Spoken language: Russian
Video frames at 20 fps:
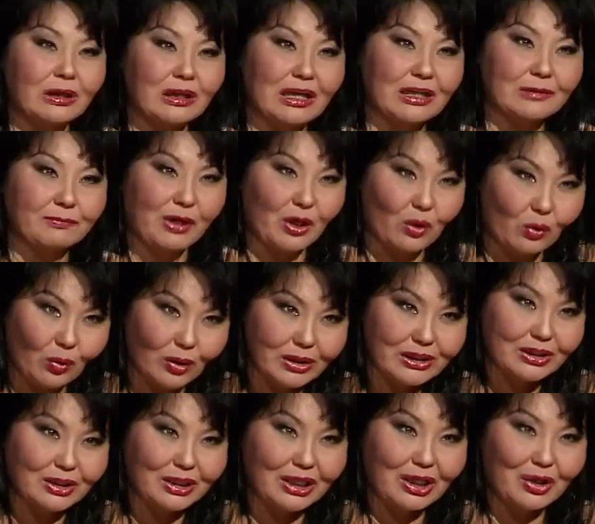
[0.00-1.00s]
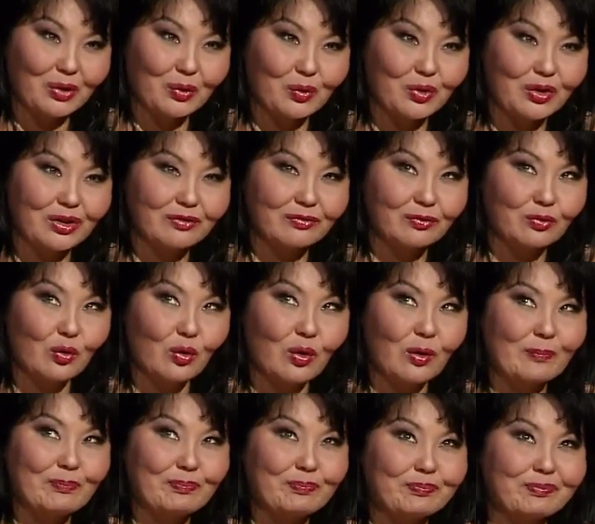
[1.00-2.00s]
э, от природы ага. у
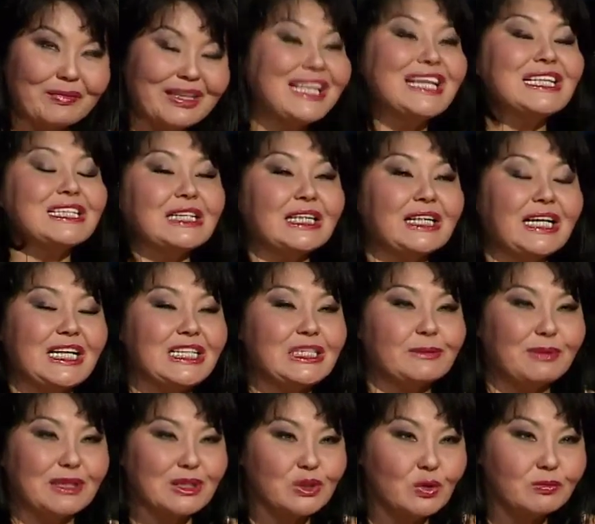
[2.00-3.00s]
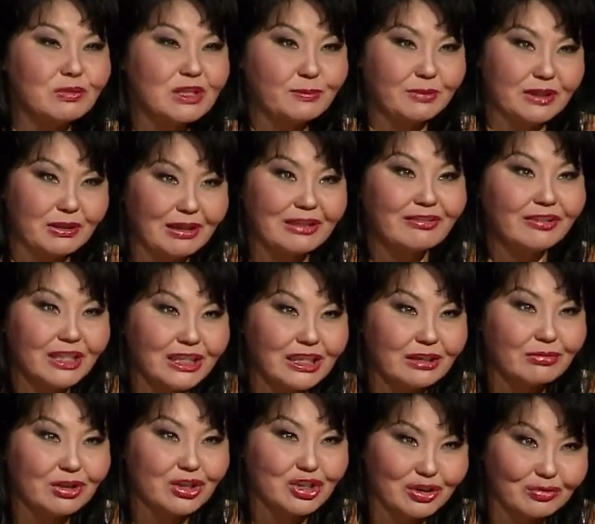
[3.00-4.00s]
него есть такая способность понимать какие-то
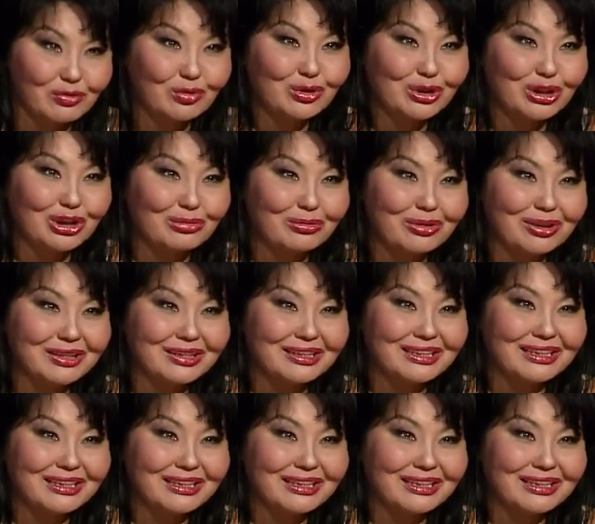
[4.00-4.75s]
мир, животный мир